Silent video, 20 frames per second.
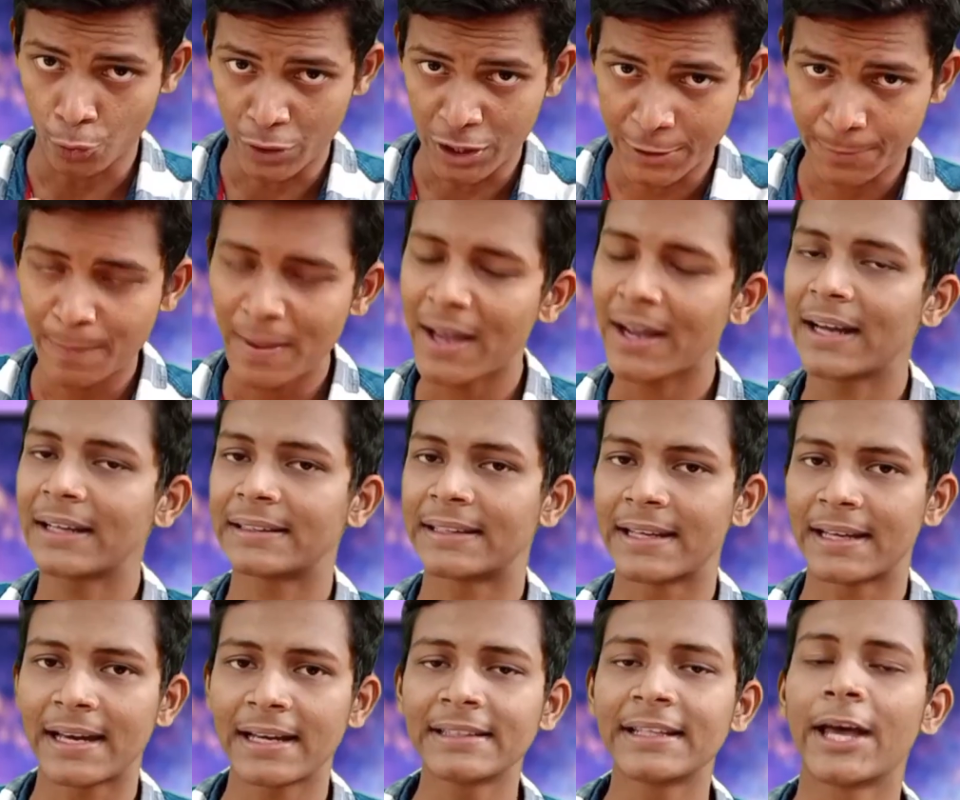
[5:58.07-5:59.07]
तो इसमें अगर
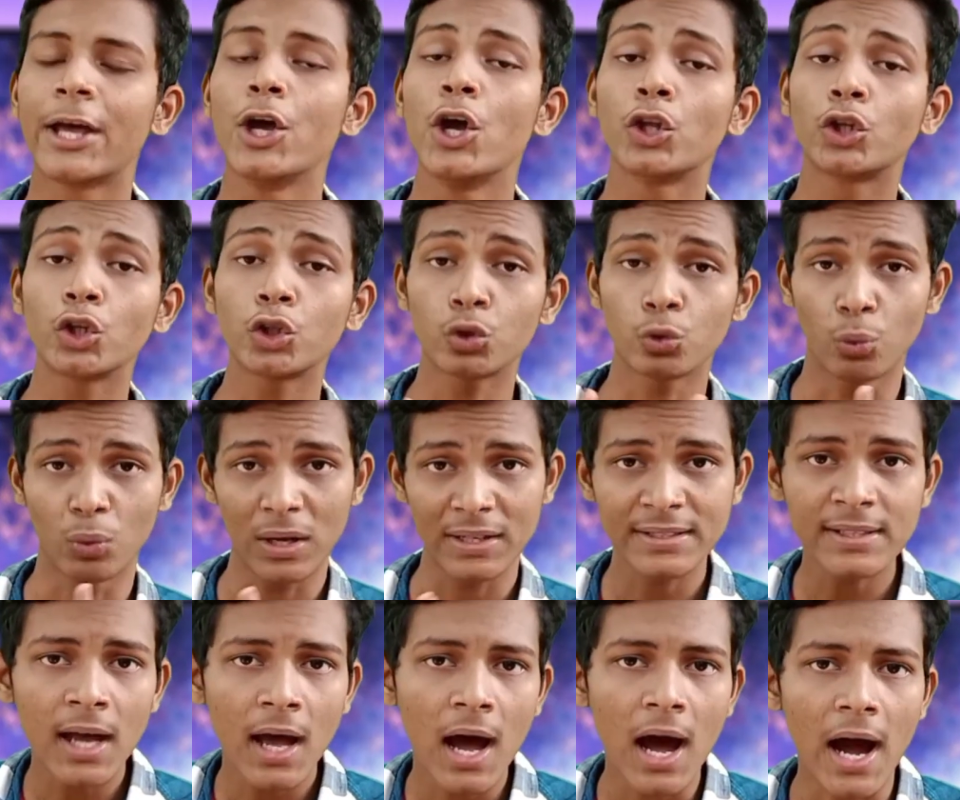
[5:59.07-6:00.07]
देखा जाए तो
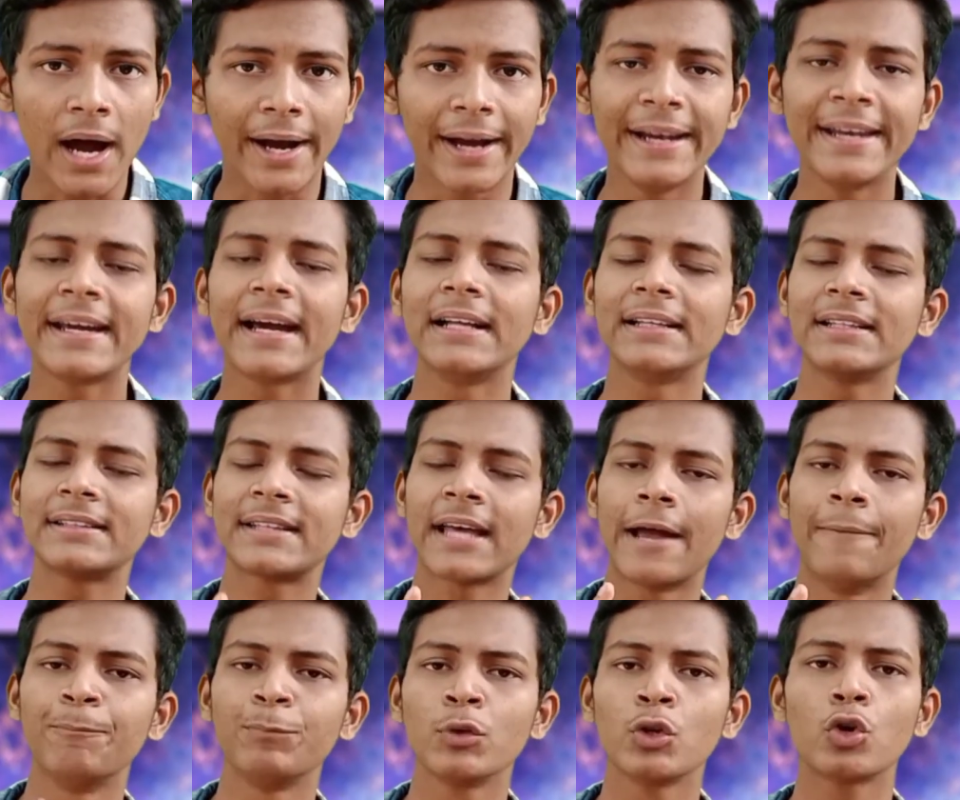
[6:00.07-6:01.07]
थोड़ा सा आगे निकल
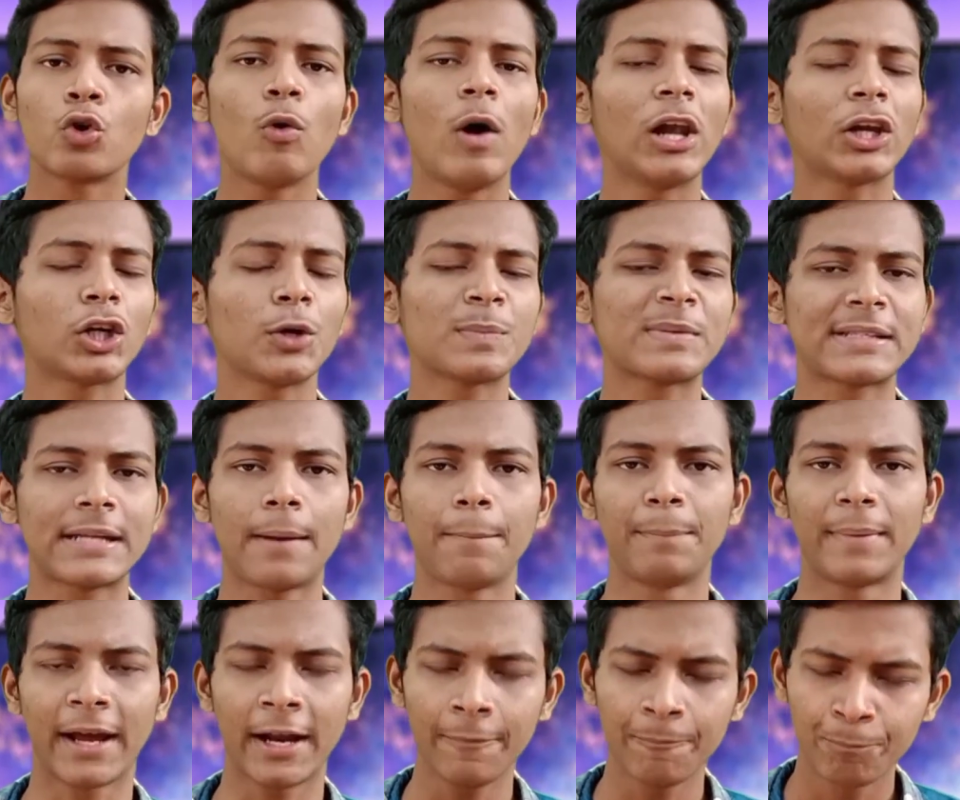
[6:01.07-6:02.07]
जाता है क्वालकम
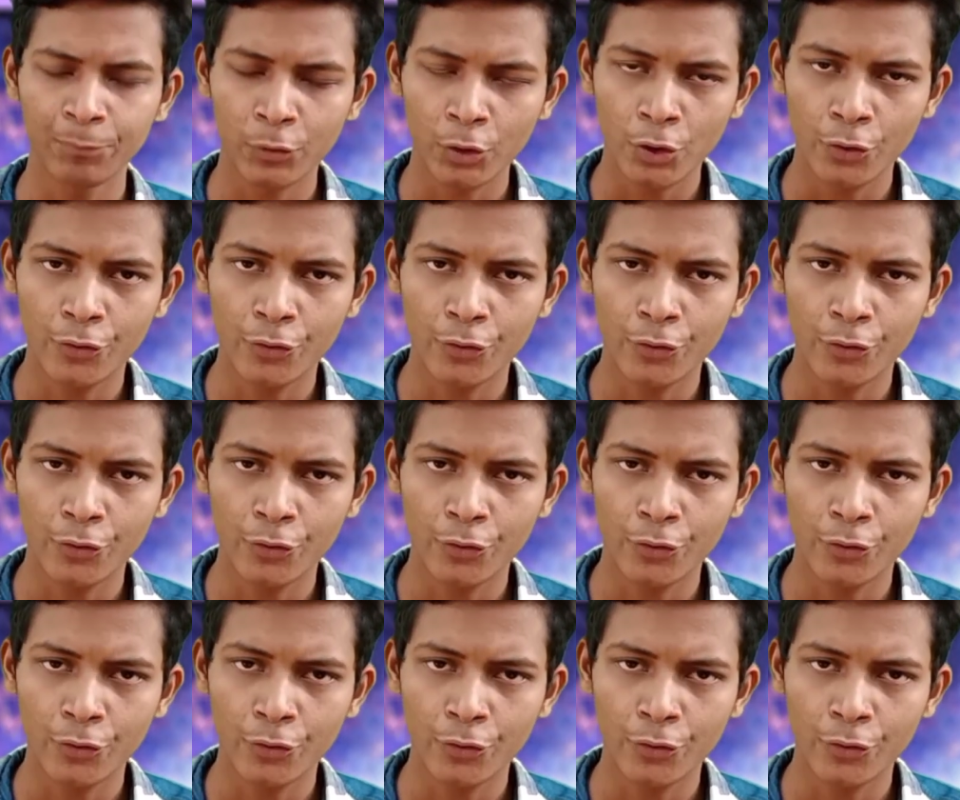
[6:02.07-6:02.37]
स्टेप डेन